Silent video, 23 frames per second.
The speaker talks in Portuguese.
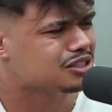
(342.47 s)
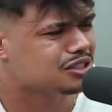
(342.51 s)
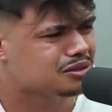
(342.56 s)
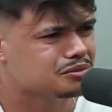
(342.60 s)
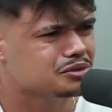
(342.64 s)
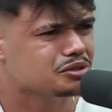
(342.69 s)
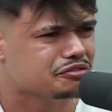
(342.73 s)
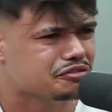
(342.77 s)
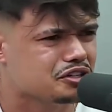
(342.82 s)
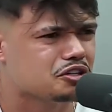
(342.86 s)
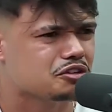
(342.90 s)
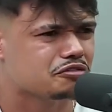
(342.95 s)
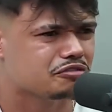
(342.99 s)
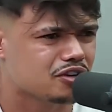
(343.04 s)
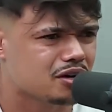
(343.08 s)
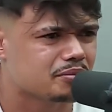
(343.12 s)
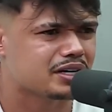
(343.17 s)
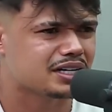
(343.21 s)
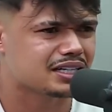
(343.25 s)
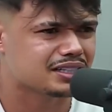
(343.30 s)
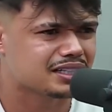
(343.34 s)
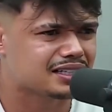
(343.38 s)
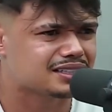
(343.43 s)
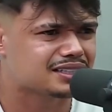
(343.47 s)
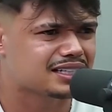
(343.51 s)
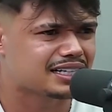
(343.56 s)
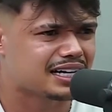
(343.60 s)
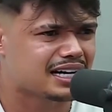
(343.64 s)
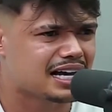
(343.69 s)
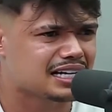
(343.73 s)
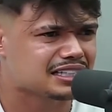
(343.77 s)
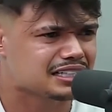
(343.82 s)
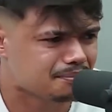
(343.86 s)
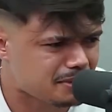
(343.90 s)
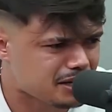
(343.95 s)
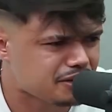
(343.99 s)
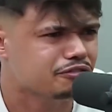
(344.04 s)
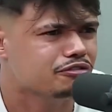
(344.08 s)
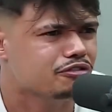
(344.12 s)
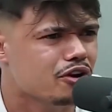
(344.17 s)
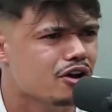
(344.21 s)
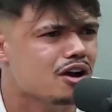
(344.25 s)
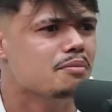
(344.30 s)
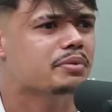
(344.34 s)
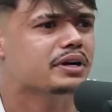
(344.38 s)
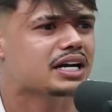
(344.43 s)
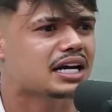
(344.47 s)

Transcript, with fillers: Todo mundo viu que foi uma brincadeira sem graça, mas foi uma